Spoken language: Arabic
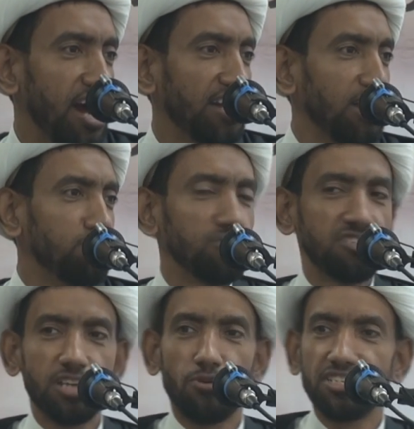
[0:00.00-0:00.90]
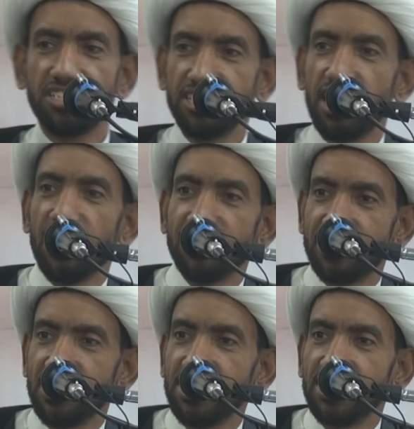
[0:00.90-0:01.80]
على المستوى
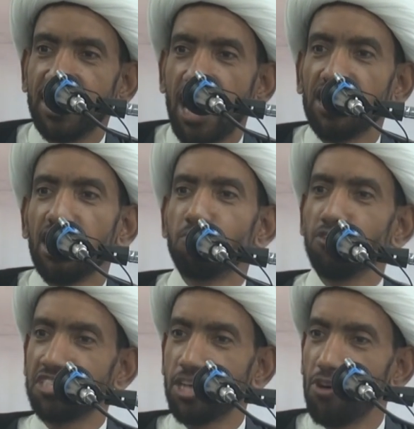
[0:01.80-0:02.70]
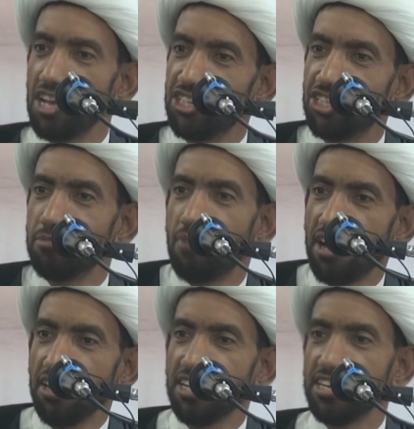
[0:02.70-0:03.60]
السياسي على المستوى
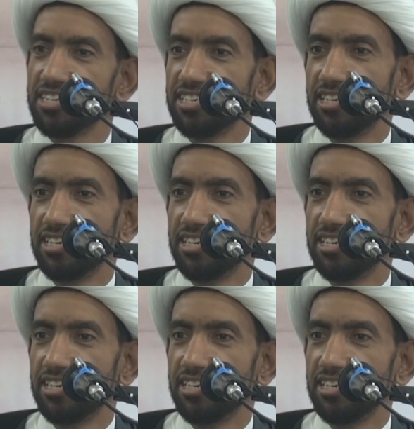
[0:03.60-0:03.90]
الاجتماعي